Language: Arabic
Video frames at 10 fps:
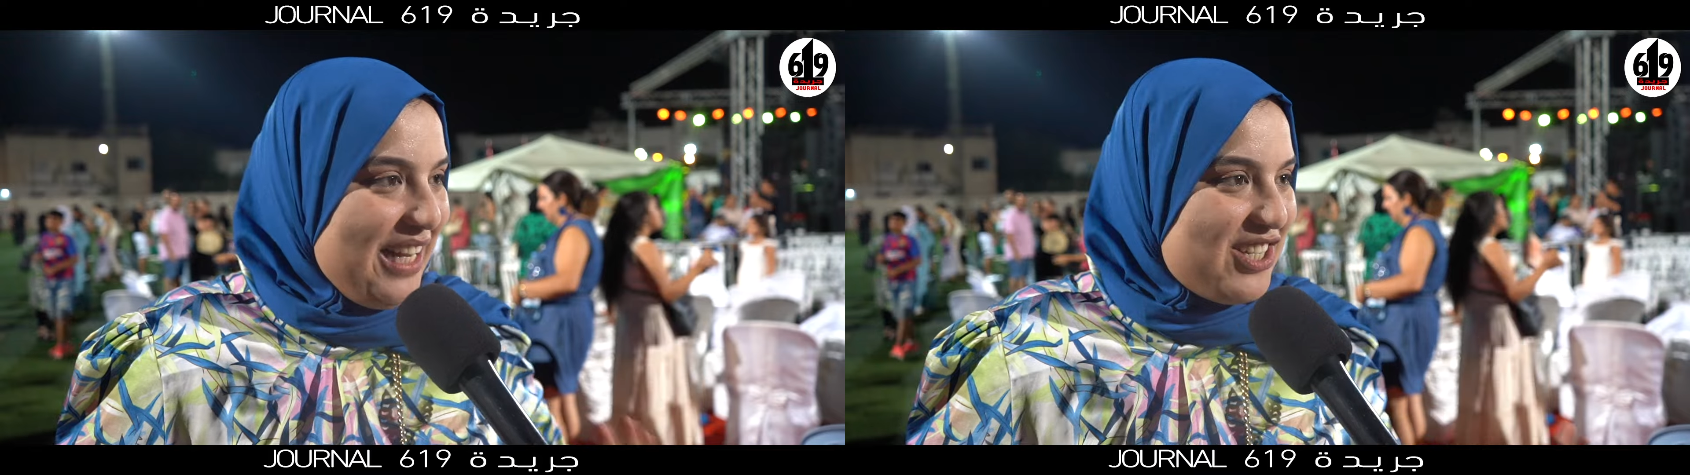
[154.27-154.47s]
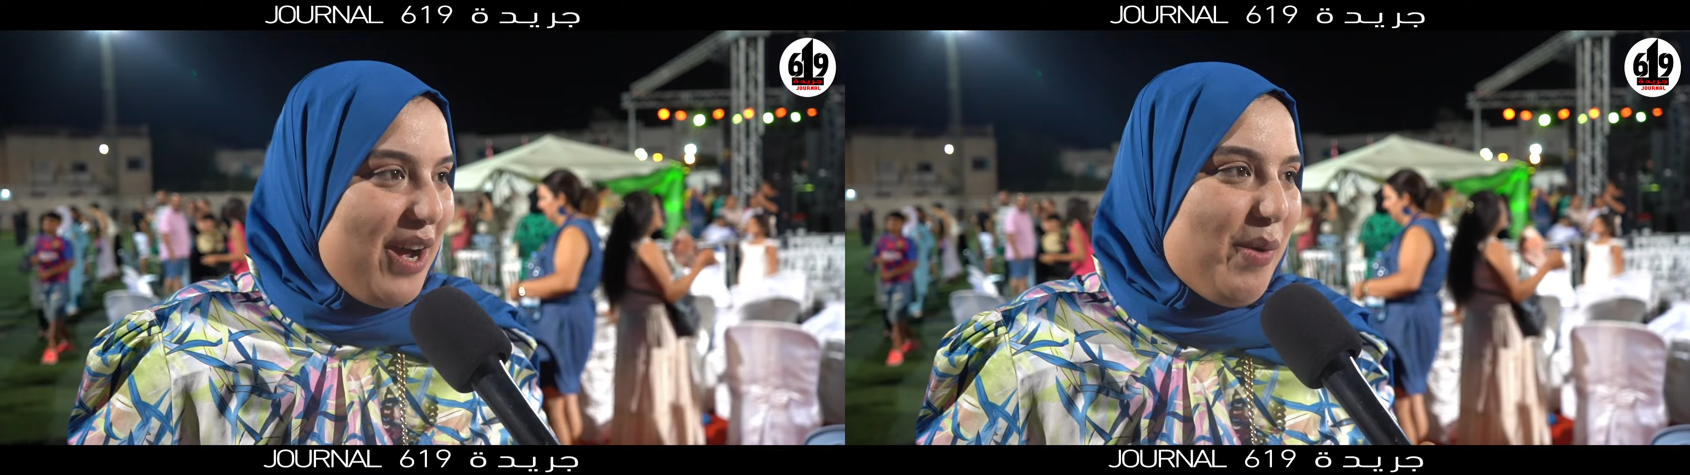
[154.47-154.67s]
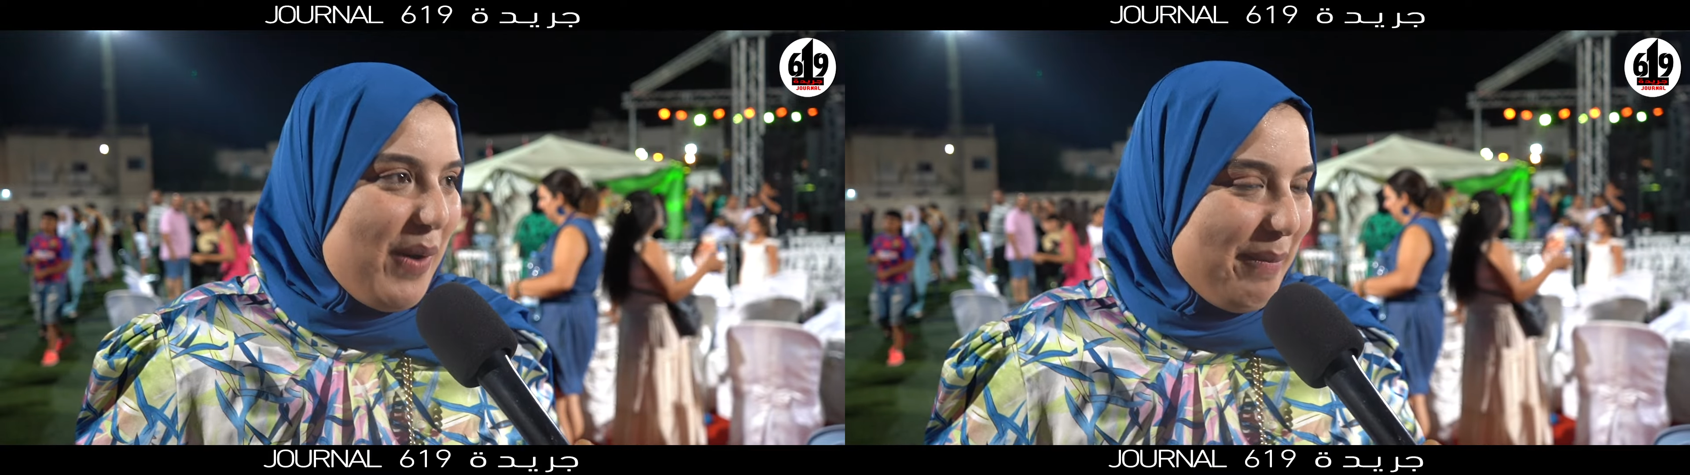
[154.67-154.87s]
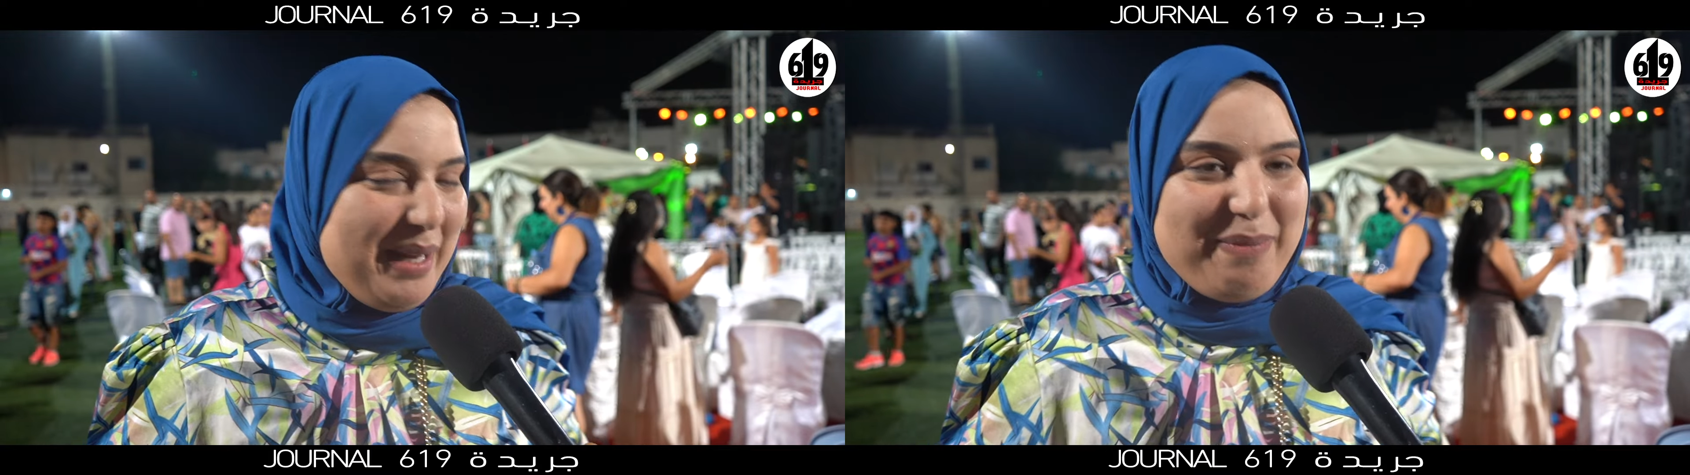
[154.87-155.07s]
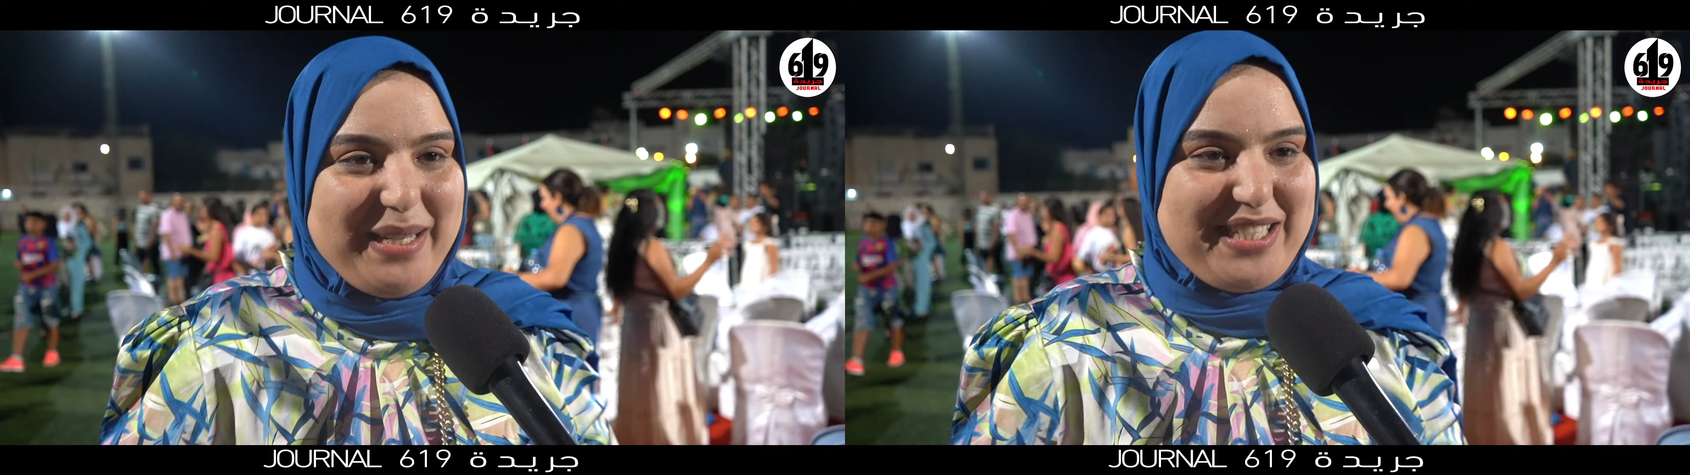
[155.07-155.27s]
جو
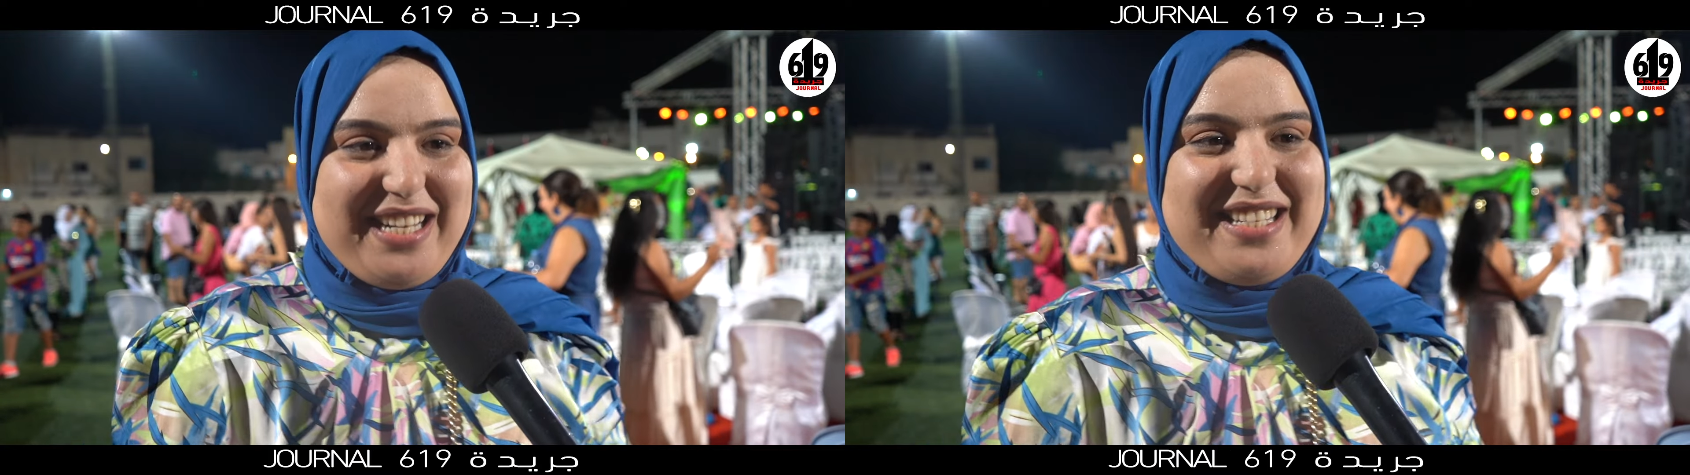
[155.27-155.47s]
عمل برشا